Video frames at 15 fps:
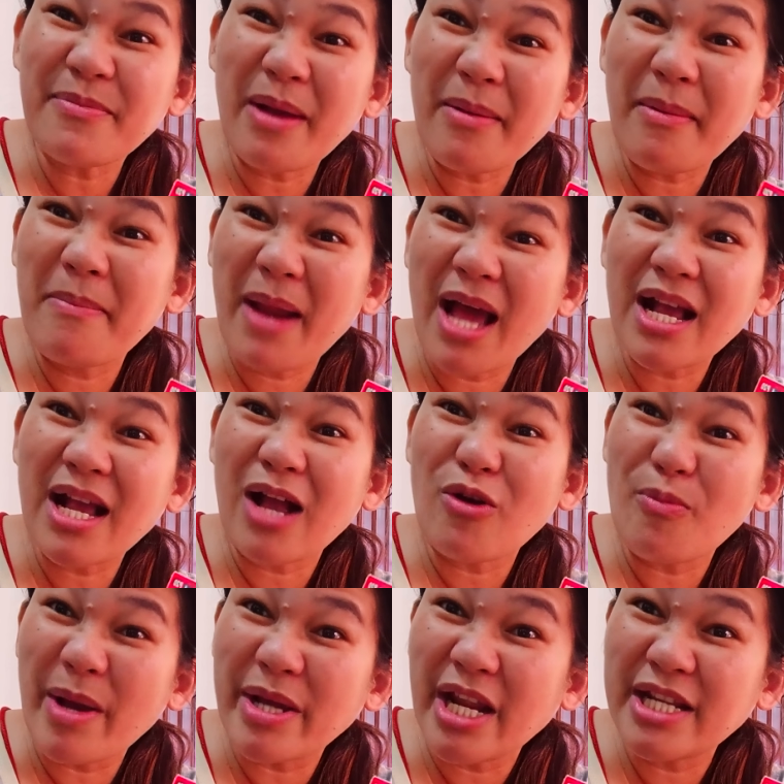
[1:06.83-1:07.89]
ng mag-vlog
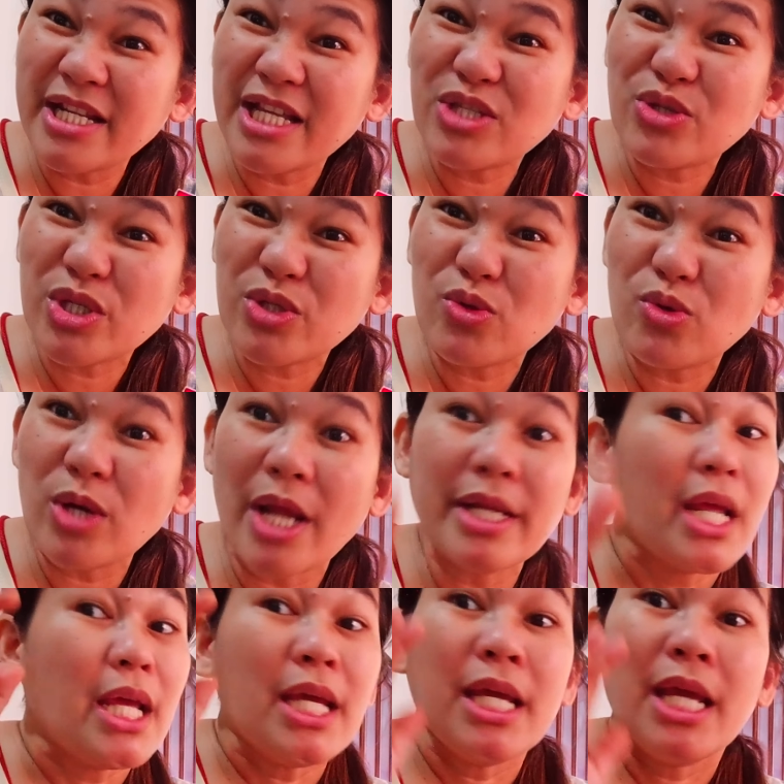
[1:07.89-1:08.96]
ako pag nandito si
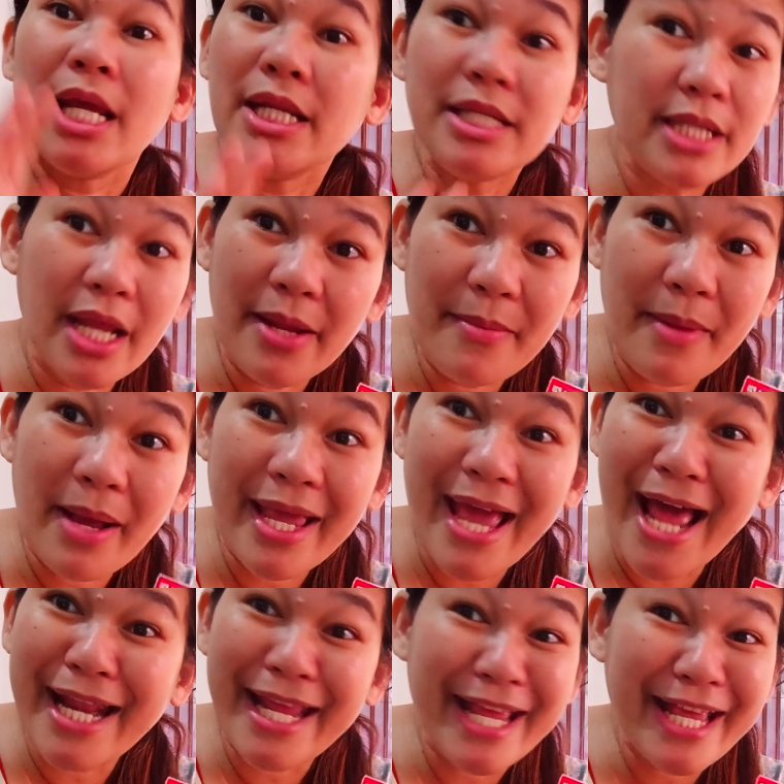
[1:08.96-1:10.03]
Nolan, hindi
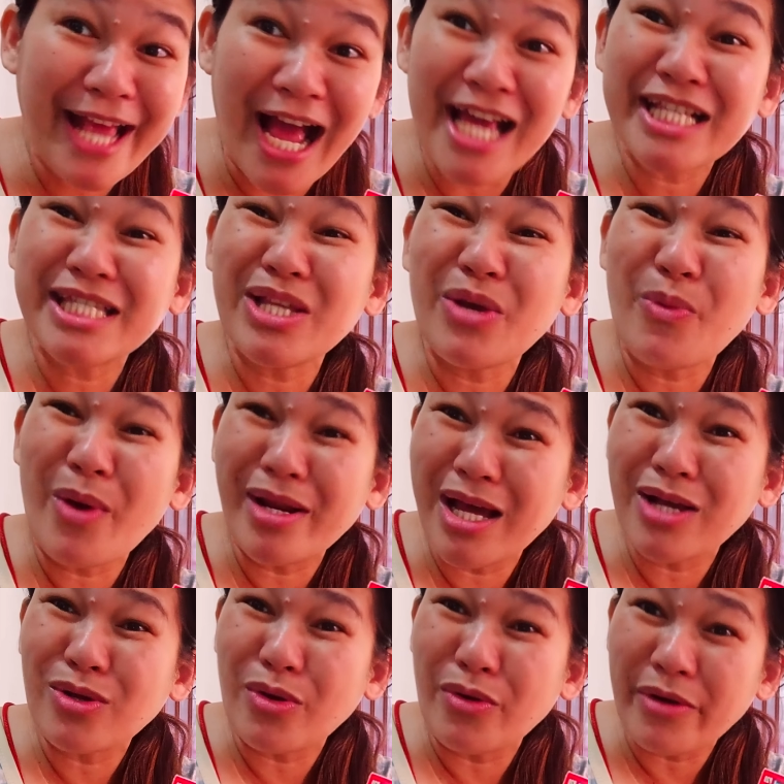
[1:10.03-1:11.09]
mangyari, guys, na
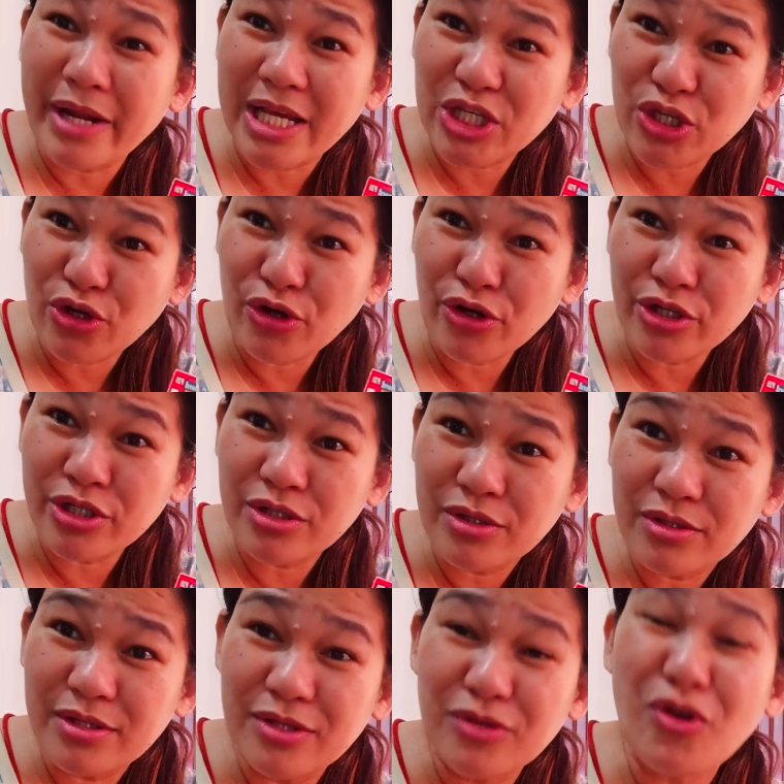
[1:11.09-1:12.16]
walang correction.
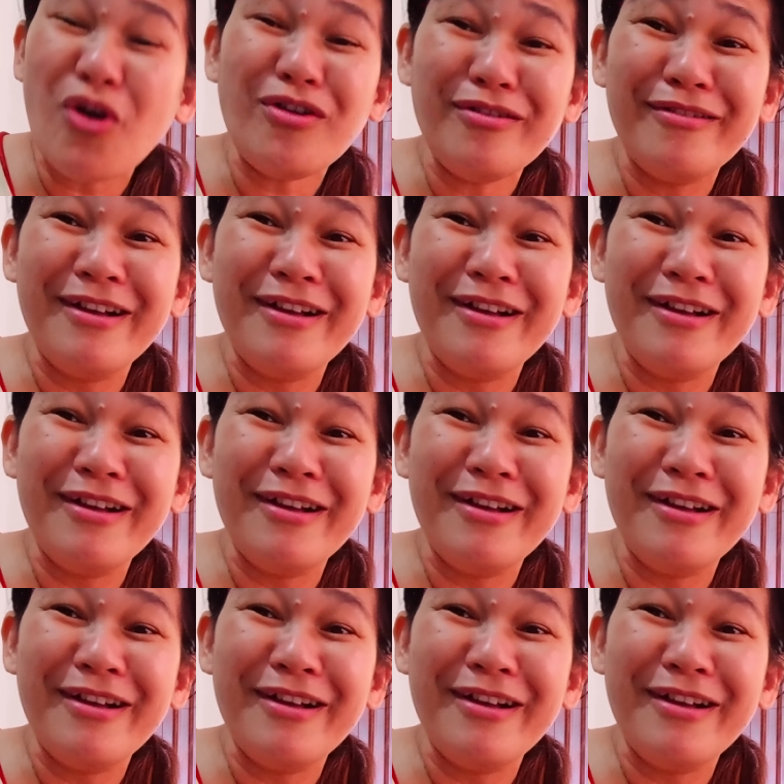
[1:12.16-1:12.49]
No?